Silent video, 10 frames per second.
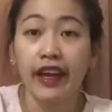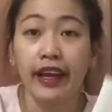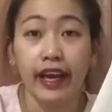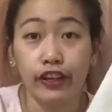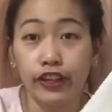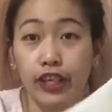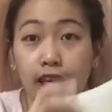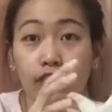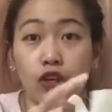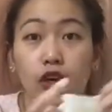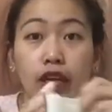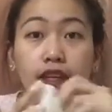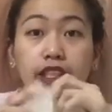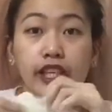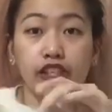ano nyo lang to,
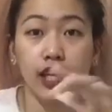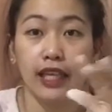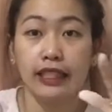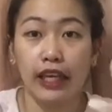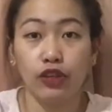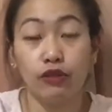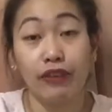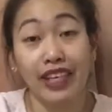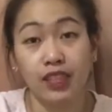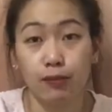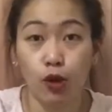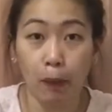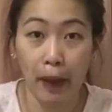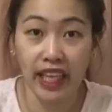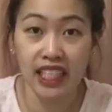i-share nyo lang sa inyong Facebook
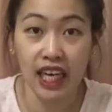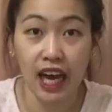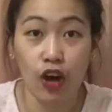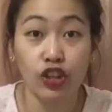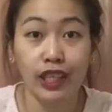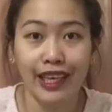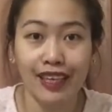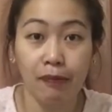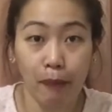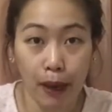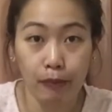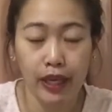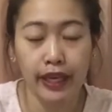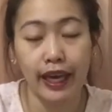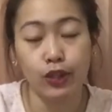page account in
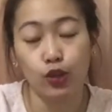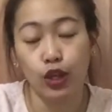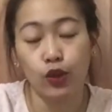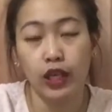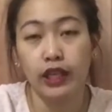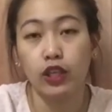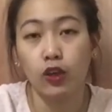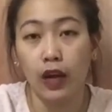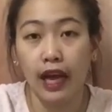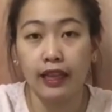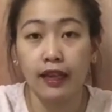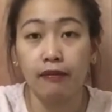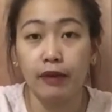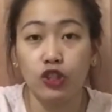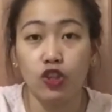public guys. Ulit-ulitin ko lahat
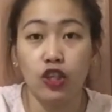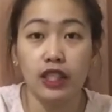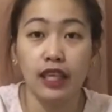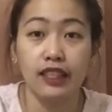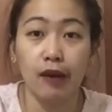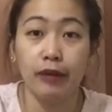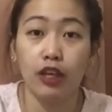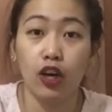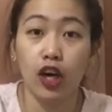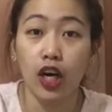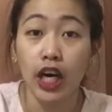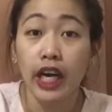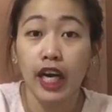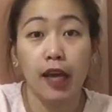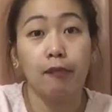lang video ko, sinasabi ko,
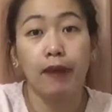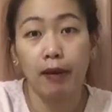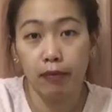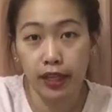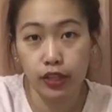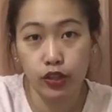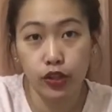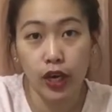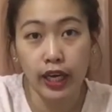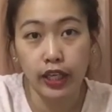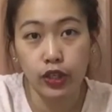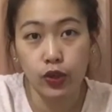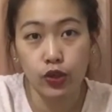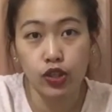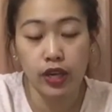i-public nyo ang
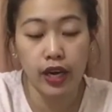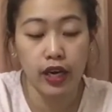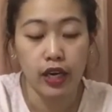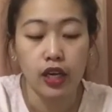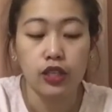inyong share.